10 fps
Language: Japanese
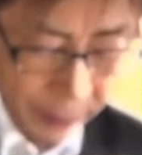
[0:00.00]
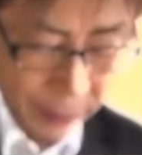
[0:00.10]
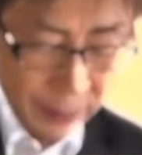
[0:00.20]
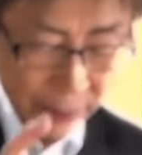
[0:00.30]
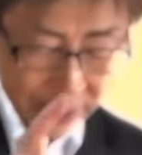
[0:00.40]
へ
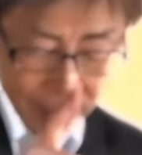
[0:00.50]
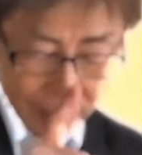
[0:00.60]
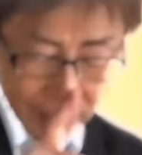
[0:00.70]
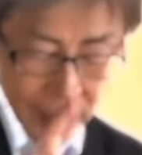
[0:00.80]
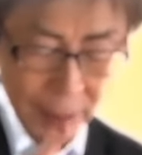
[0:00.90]
おあげ
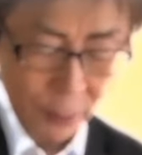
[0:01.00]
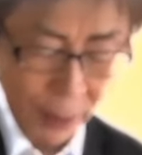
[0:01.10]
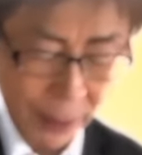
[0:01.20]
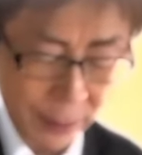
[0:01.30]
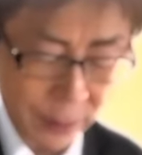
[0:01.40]
申して
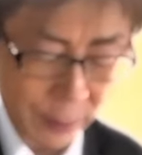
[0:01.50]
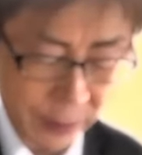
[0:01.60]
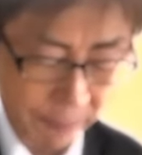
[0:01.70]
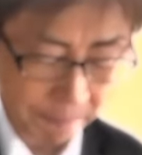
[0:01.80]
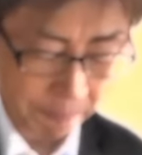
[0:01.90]
お茶を
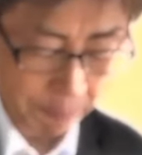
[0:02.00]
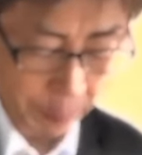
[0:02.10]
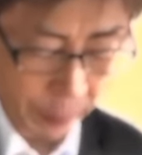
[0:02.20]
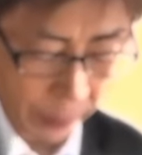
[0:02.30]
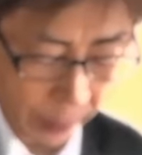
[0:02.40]
あげてお
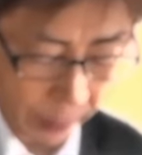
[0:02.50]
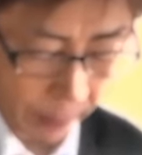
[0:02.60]
け。